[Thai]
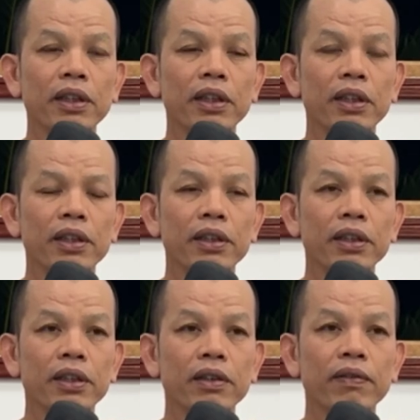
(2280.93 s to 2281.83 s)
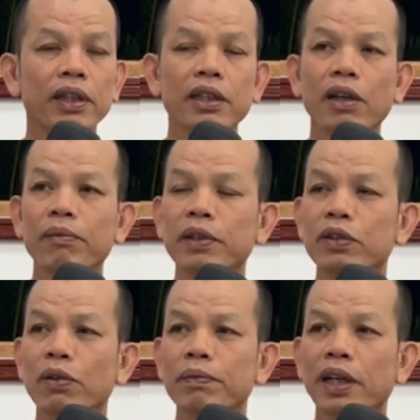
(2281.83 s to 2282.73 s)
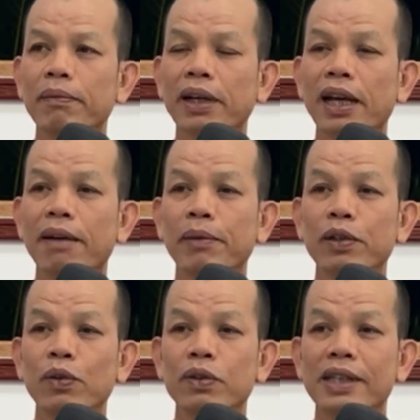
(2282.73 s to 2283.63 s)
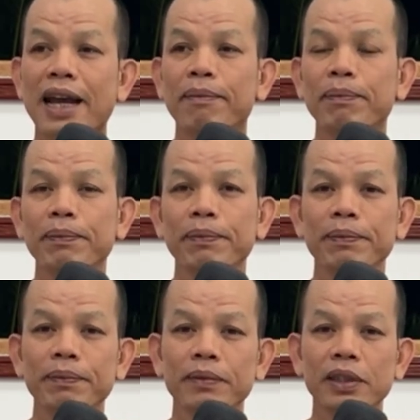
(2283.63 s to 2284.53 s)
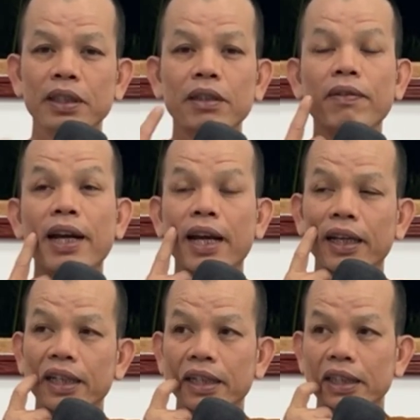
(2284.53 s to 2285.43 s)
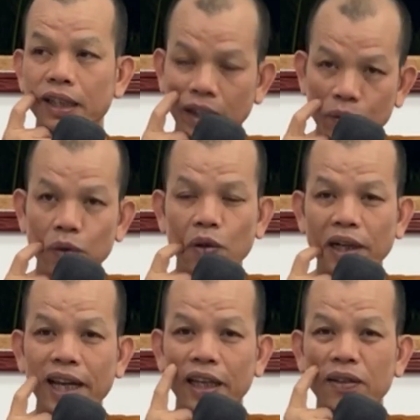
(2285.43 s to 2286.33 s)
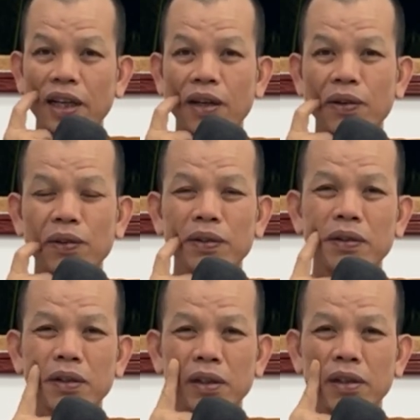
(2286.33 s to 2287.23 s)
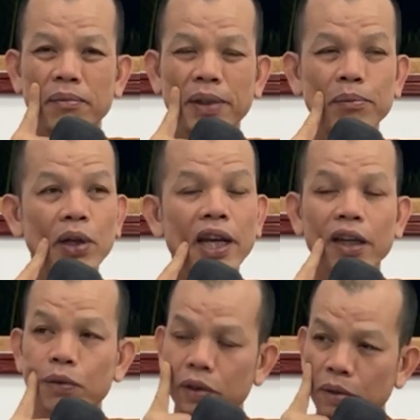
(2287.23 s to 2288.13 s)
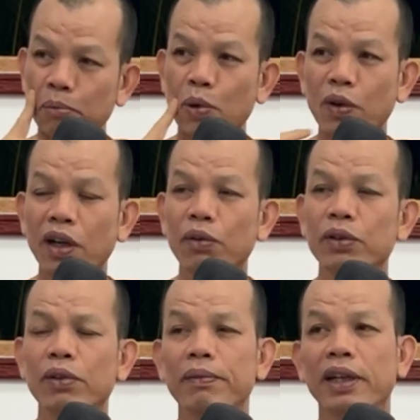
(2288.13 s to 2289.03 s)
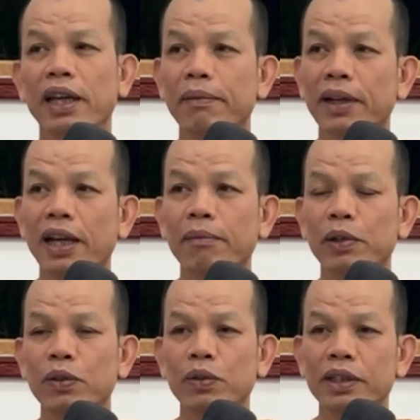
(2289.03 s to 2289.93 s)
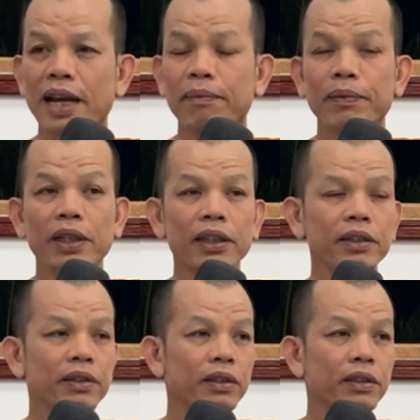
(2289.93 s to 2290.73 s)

นี่ว่าสิเอามันจบจักมหาประโยคสาม คือว่าจังได้กูต้องได้อยู่แล้วงั้นบ่ได้ กูก็สิหมดเอาจนไม่ได้มหาประโยคสามนี่